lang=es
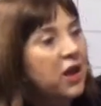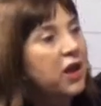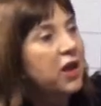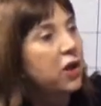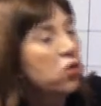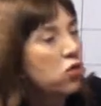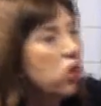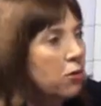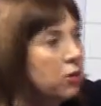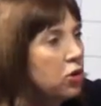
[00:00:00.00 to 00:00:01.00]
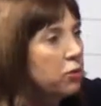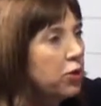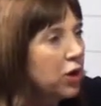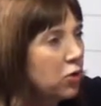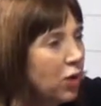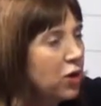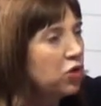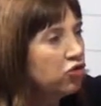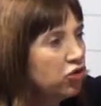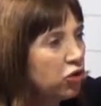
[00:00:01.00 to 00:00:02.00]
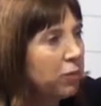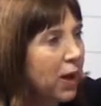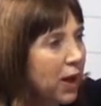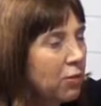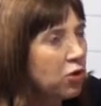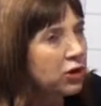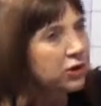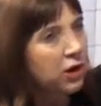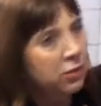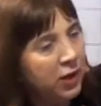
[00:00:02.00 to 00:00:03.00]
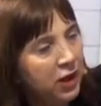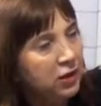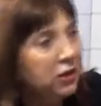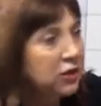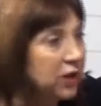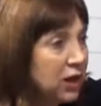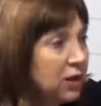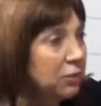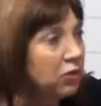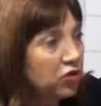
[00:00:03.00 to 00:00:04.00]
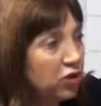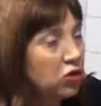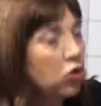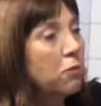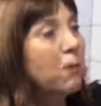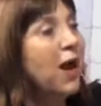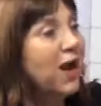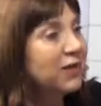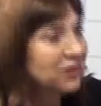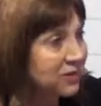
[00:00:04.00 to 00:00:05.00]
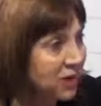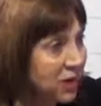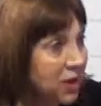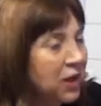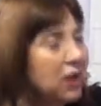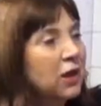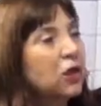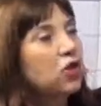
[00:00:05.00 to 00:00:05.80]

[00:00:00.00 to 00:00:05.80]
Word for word: es un convenio por el cual nosotros pagamos entre el 20 y 30% más que lo